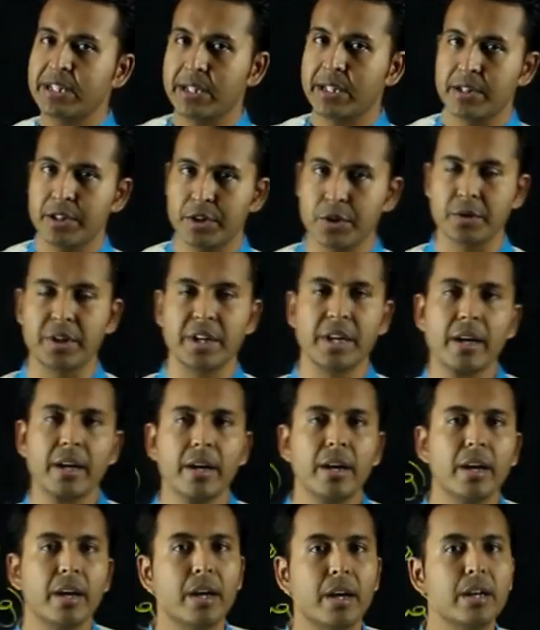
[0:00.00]
বাট্টাকৃত কি
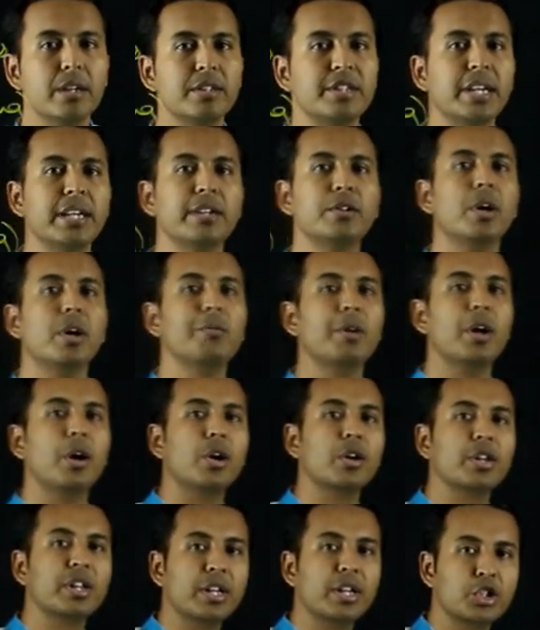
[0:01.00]
যেহেতু আমরা
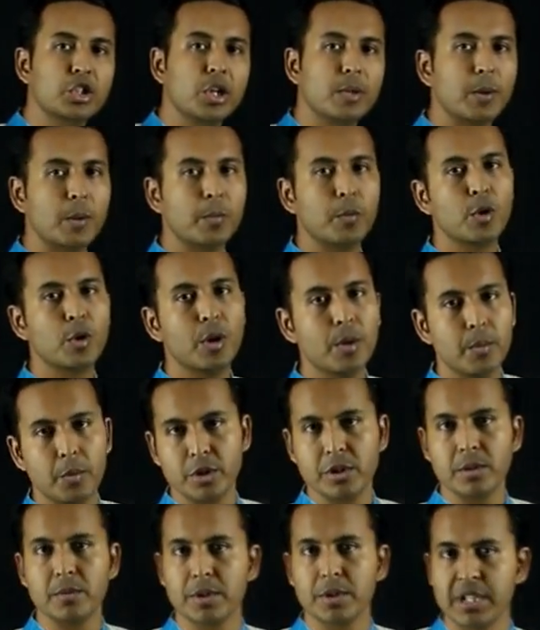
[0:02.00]
অর্থের সময় মূল্য
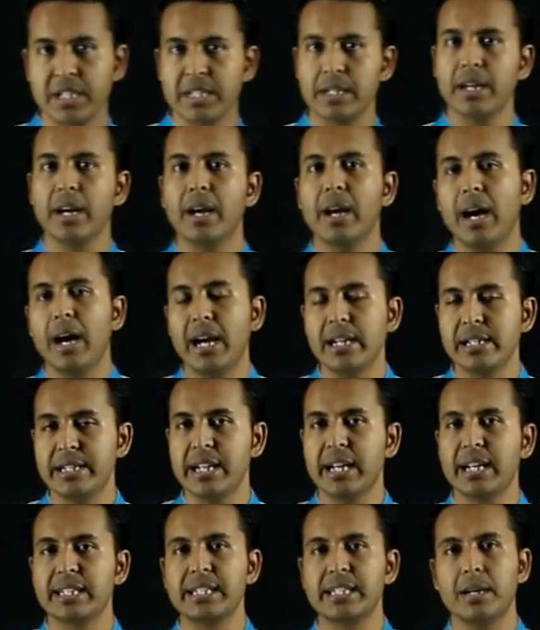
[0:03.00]
মোটামুটি
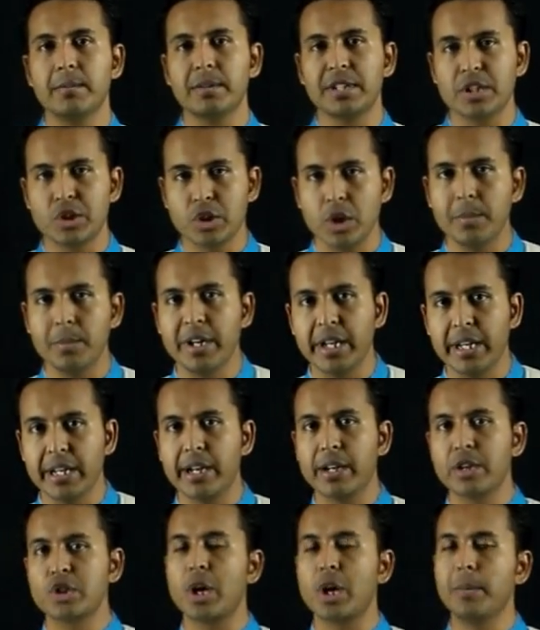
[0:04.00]
আইডিয়া আছে আমাদের সবাই
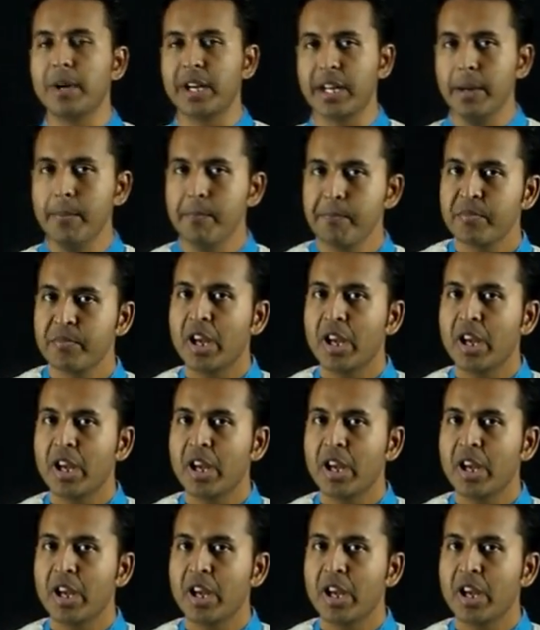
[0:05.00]
সবারই